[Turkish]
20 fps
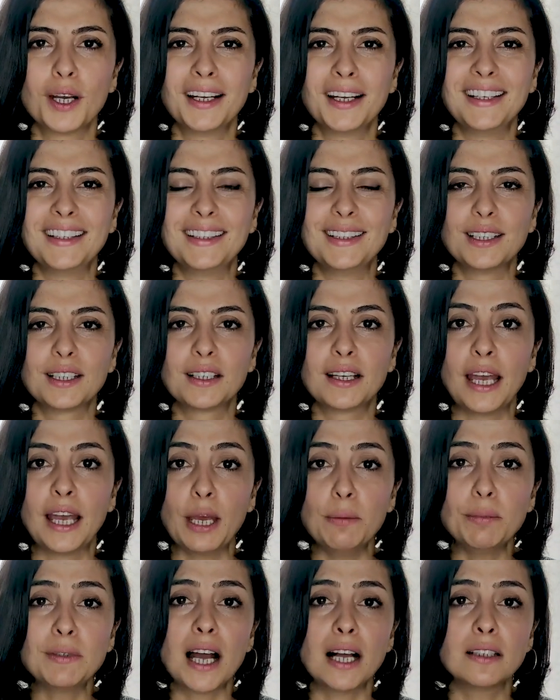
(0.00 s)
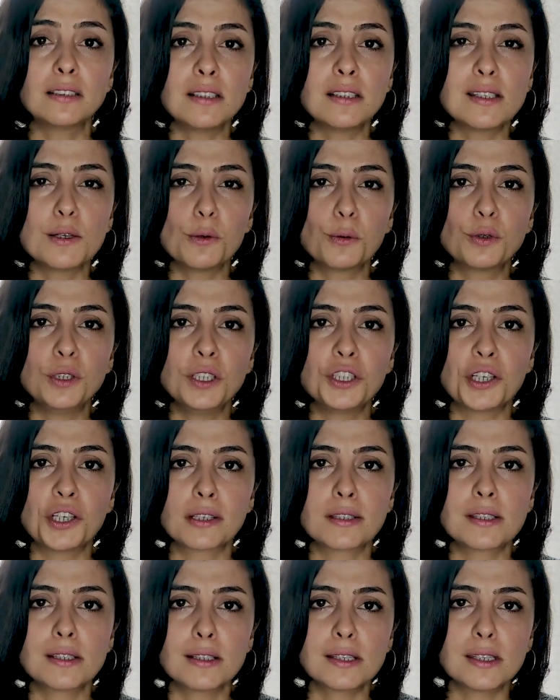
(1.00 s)
E, hem kendinizi
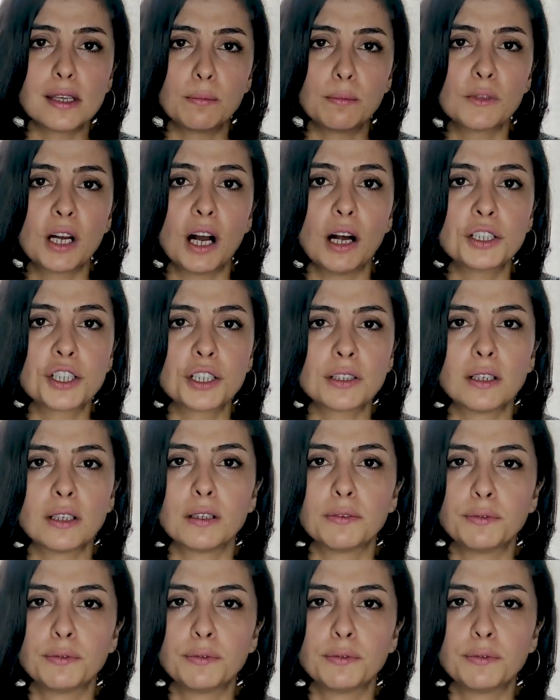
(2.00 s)
okuyacaksınız hem karşı tarafa